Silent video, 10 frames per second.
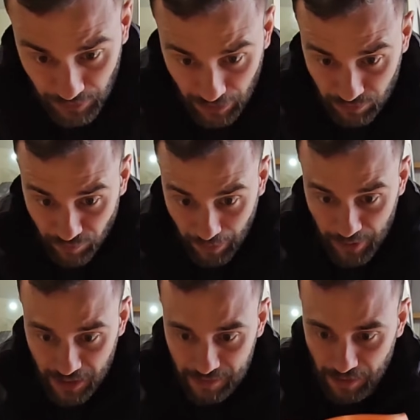na dwa
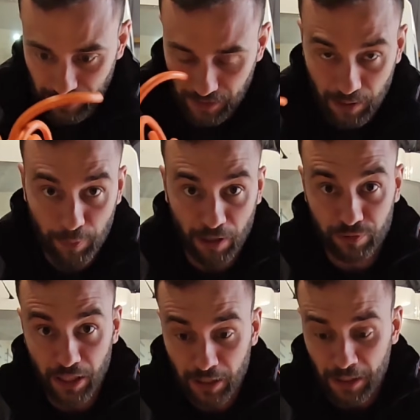miejsca tak
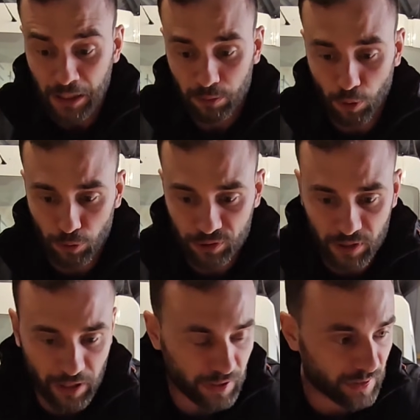naprawdę, bo z
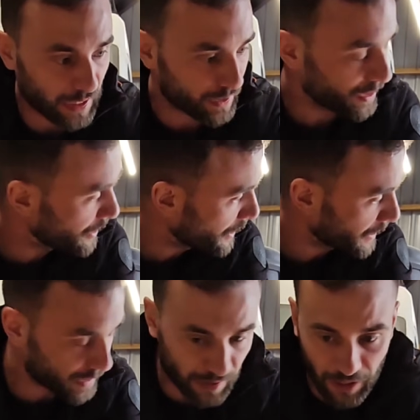tej stacji
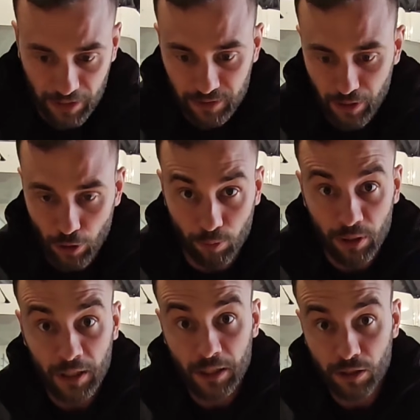z elektryką
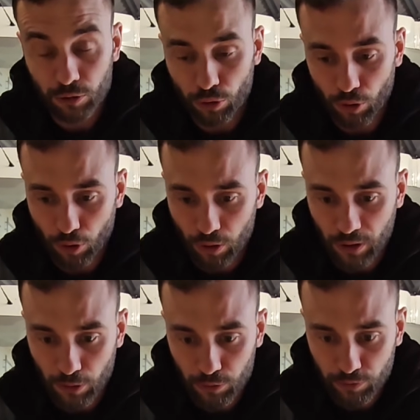do
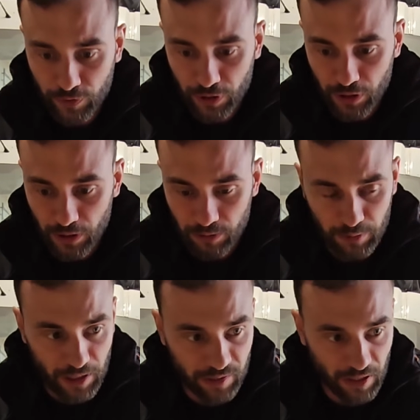lodówki
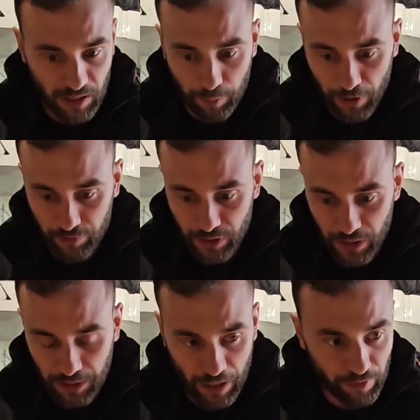jest tak
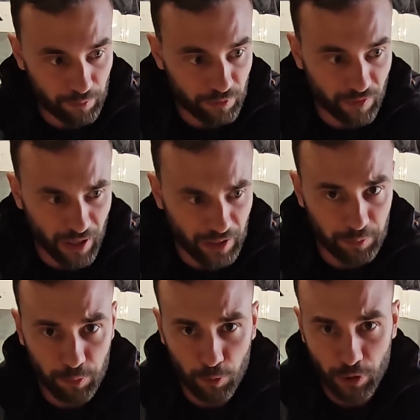naprawdę, nie wiem,
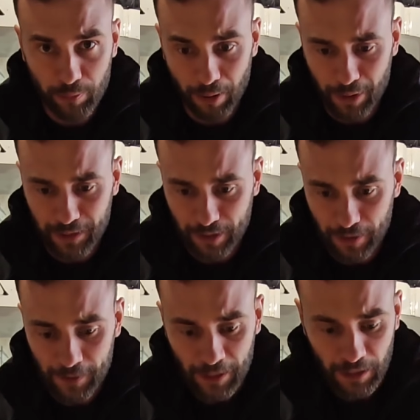2,5 chyba
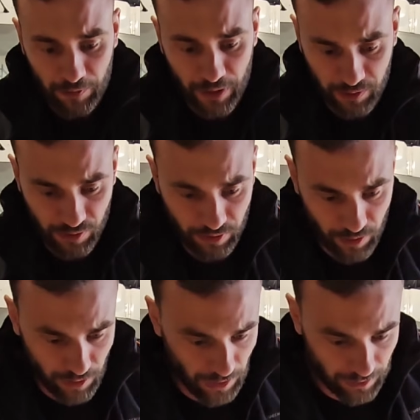metra, więc
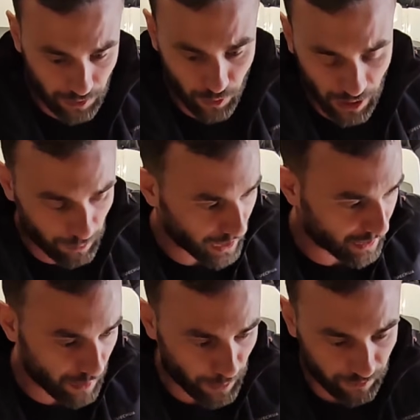a tego kabla
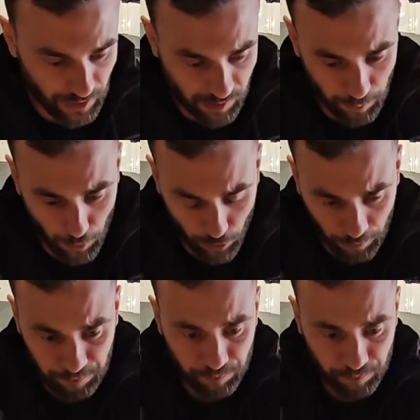jest naprawdę sporo.